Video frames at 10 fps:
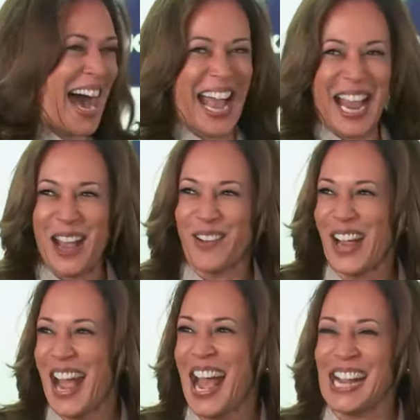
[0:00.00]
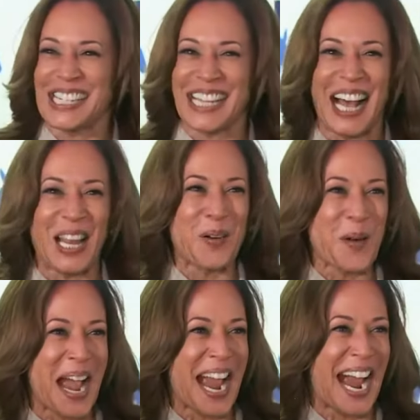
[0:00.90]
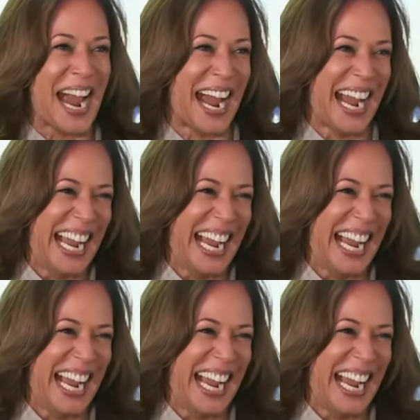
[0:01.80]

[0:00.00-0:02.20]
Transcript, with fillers: hat nach eigenen Angaben bereits Spenden